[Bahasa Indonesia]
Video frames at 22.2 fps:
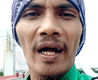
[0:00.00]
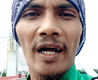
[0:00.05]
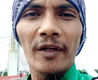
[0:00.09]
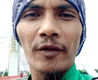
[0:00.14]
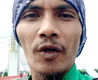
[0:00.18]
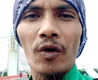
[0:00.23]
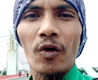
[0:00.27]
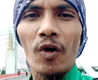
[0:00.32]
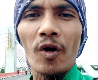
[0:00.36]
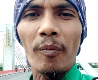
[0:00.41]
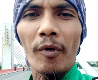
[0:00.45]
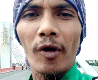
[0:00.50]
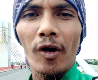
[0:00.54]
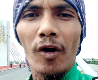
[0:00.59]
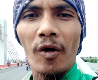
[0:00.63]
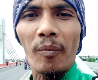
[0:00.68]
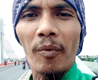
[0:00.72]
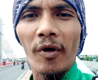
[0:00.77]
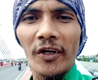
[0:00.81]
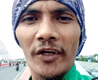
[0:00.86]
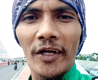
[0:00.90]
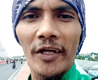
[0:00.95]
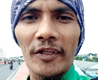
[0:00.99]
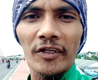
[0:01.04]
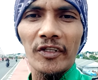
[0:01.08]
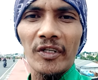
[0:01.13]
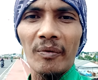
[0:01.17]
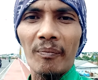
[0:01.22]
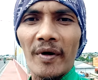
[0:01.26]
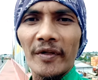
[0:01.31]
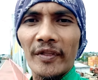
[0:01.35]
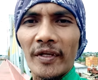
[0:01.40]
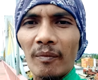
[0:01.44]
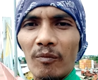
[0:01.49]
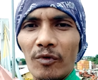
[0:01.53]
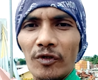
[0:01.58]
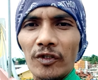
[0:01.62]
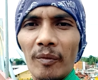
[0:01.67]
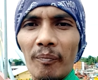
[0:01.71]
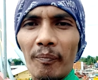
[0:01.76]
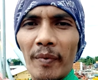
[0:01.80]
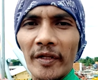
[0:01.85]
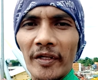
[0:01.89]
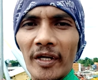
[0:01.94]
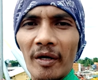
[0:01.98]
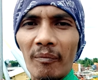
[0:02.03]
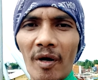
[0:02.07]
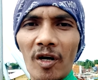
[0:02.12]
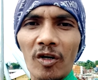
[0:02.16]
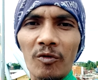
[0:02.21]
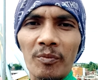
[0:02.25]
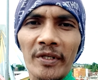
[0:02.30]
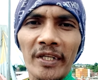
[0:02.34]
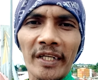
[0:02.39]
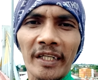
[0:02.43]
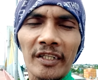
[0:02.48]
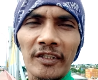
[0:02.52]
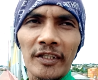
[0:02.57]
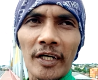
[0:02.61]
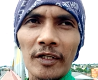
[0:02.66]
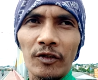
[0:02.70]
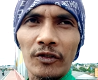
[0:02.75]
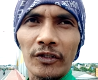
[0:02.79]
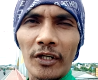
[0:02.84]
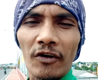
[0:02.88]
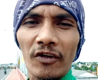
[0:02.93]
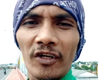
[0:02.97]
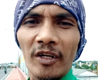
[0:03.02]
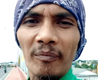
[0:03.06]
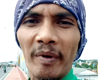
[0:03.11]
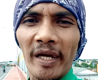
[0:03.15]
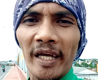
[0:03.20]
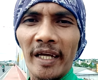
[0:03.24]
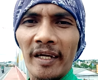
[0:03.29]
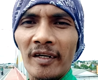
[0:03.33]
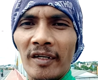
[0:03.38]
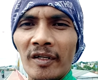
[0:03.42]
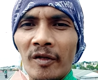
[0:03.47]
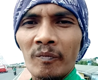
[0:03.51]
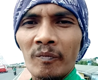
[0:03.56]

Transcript: atau ngobong-ngobong di atas jembatan musim 4 yang baru berdiri satu tahun lebih